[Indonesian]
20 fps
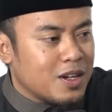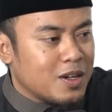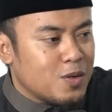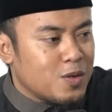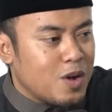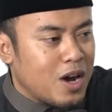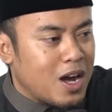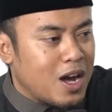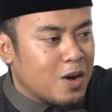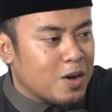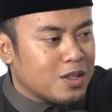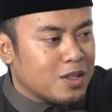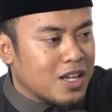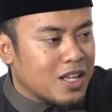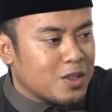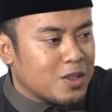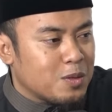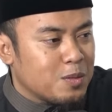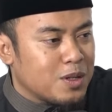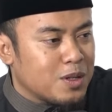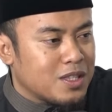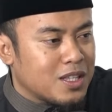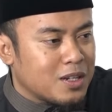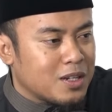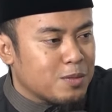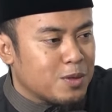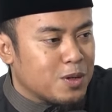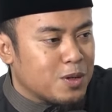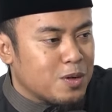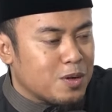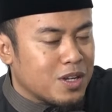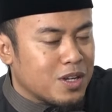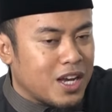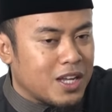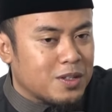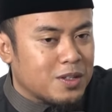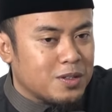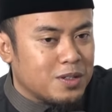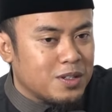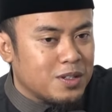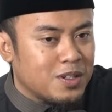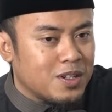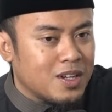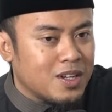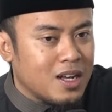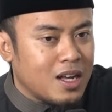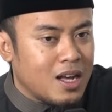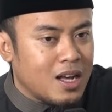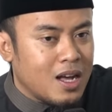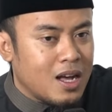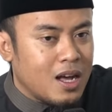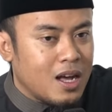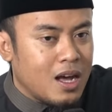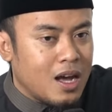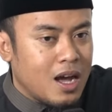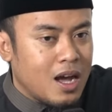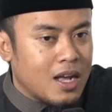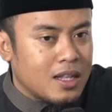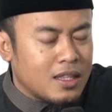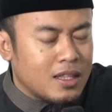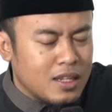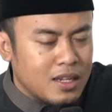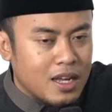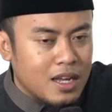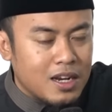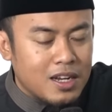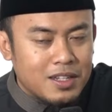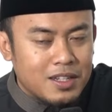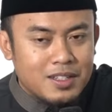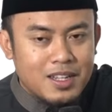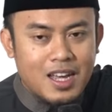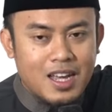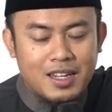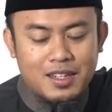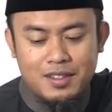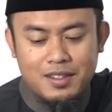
Dua anggota tubuh terburuk yaitu hati dan lisan.